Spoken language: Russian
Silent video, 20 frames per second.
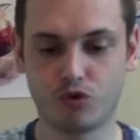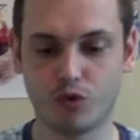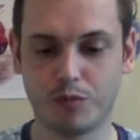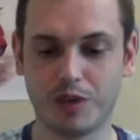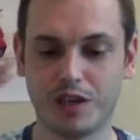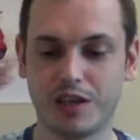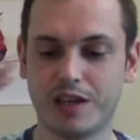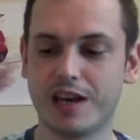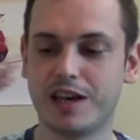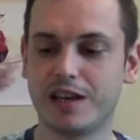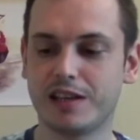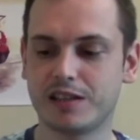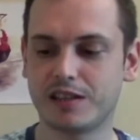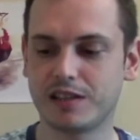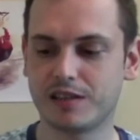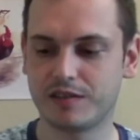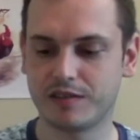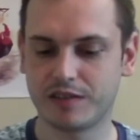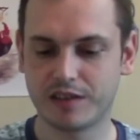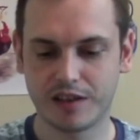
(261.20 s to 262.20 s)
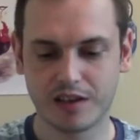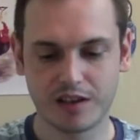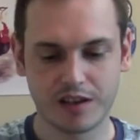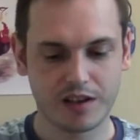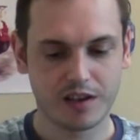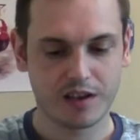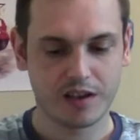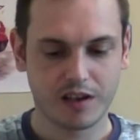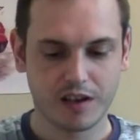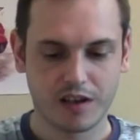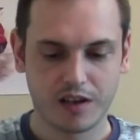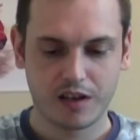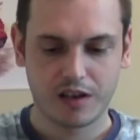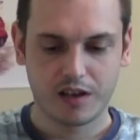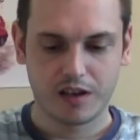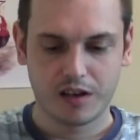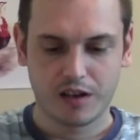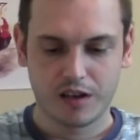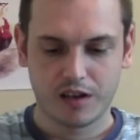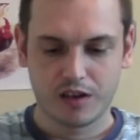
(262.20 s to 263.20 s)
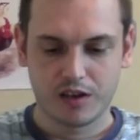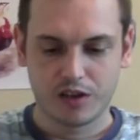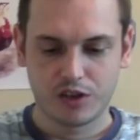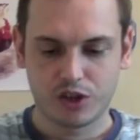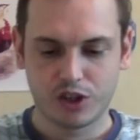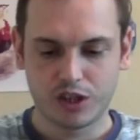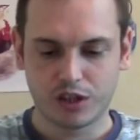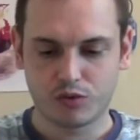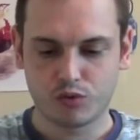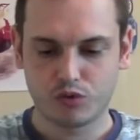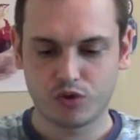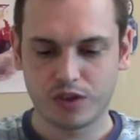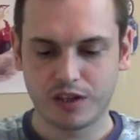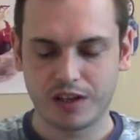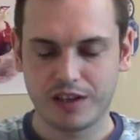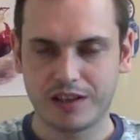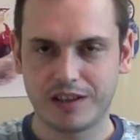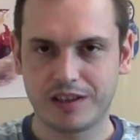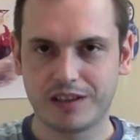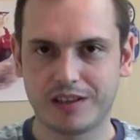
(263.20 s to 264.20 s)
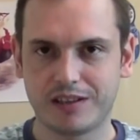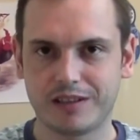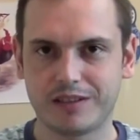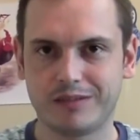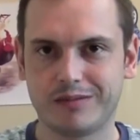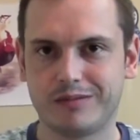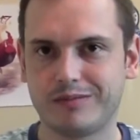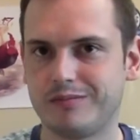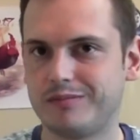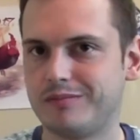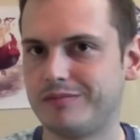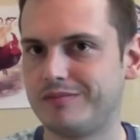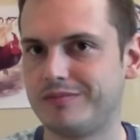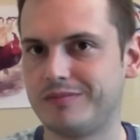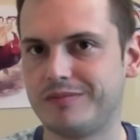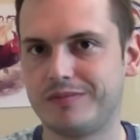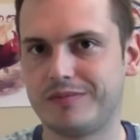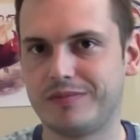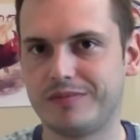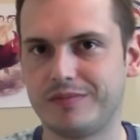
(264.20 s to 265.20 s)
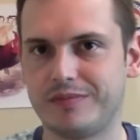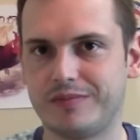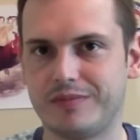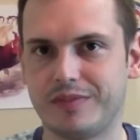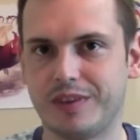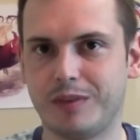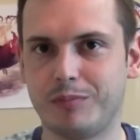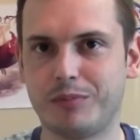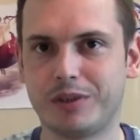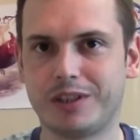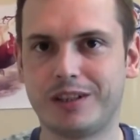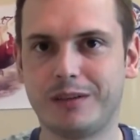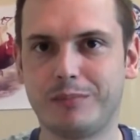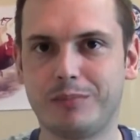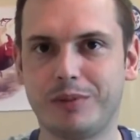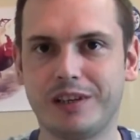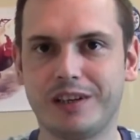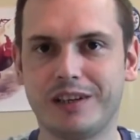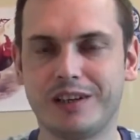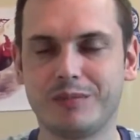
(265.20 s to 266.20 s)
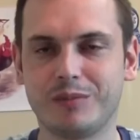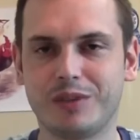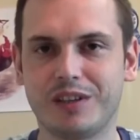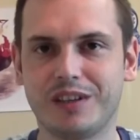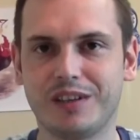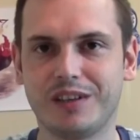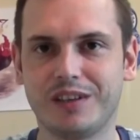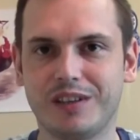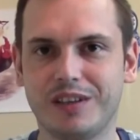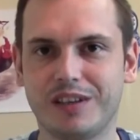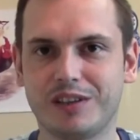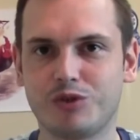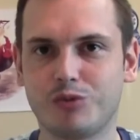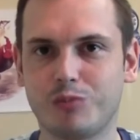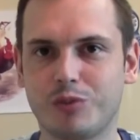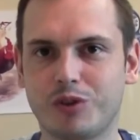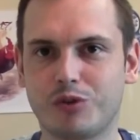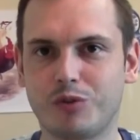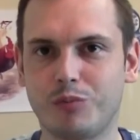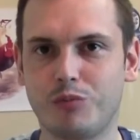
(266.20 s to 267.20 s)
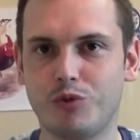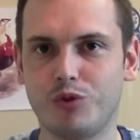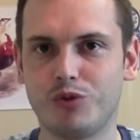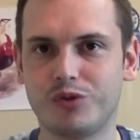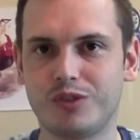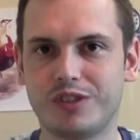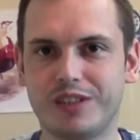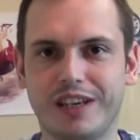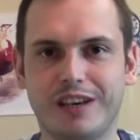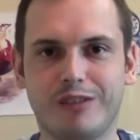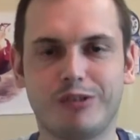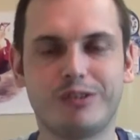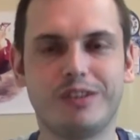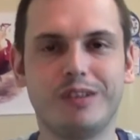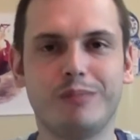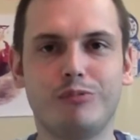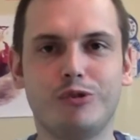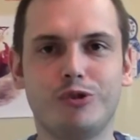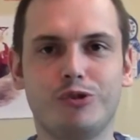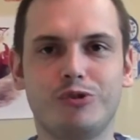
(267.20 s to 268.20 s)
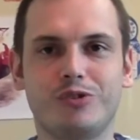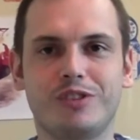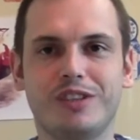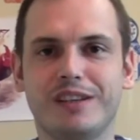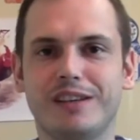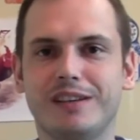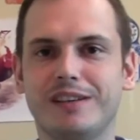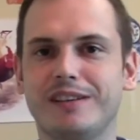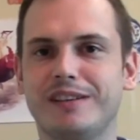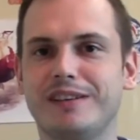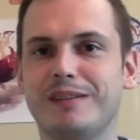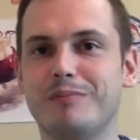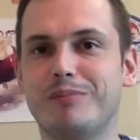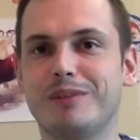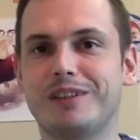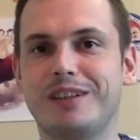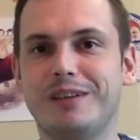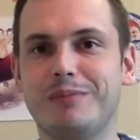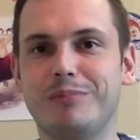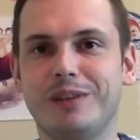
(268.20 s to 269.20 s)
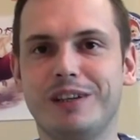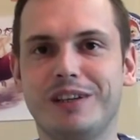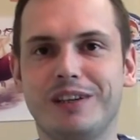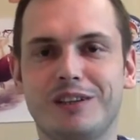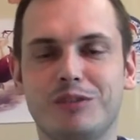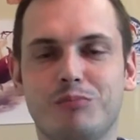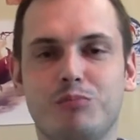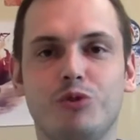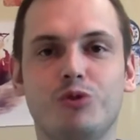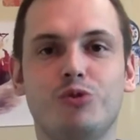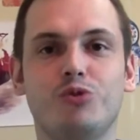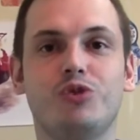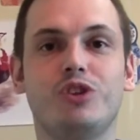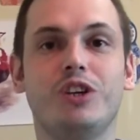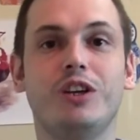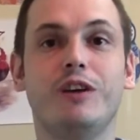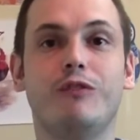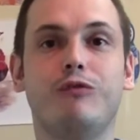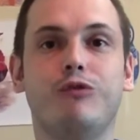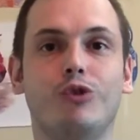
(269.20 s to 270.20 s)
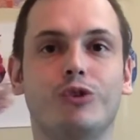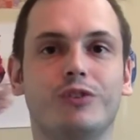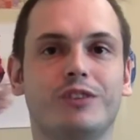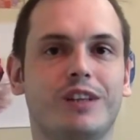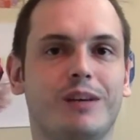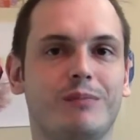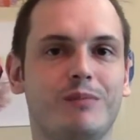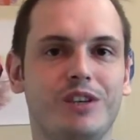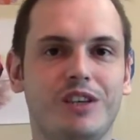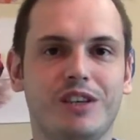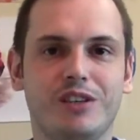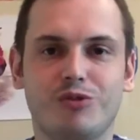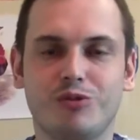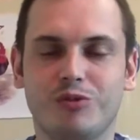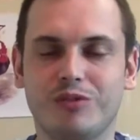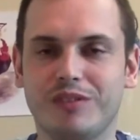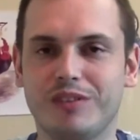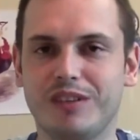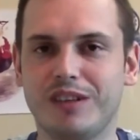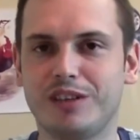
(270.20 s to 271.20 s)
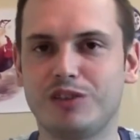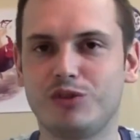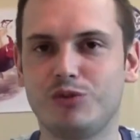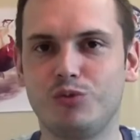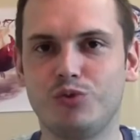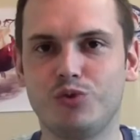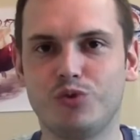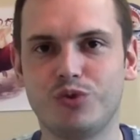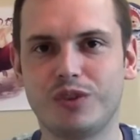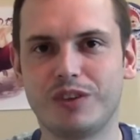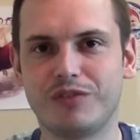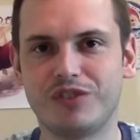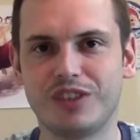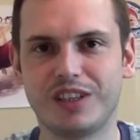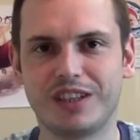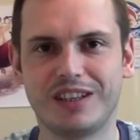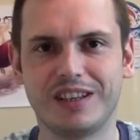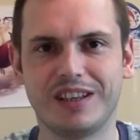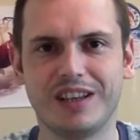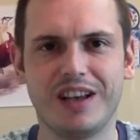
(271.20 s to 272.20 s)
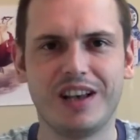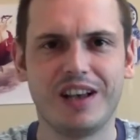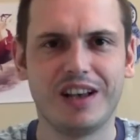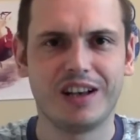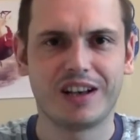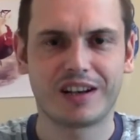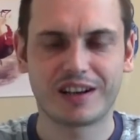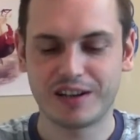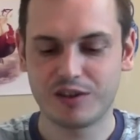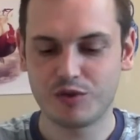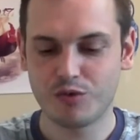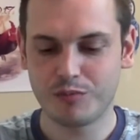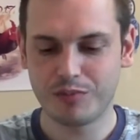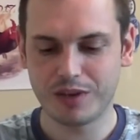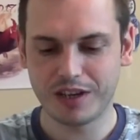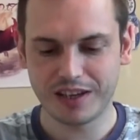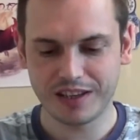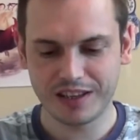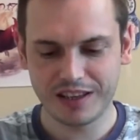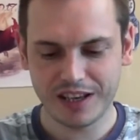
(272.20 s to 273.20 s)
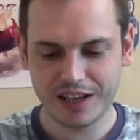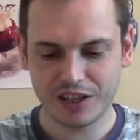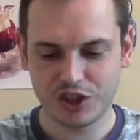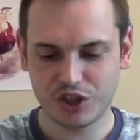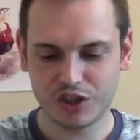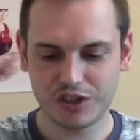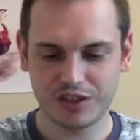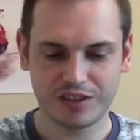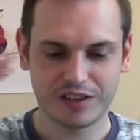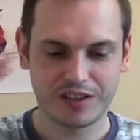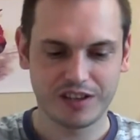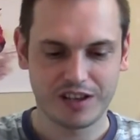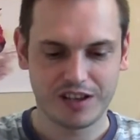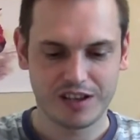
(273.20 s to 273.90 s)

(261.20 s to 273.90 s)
все меняется. Сейчас уже, наверное, MP3 эм плеерами-то не особо кто пользуется. Я вот не пользуюсь, я MP3 эм плеер использую телефон. Там есть он, я слушаю там всякие радиопередачи.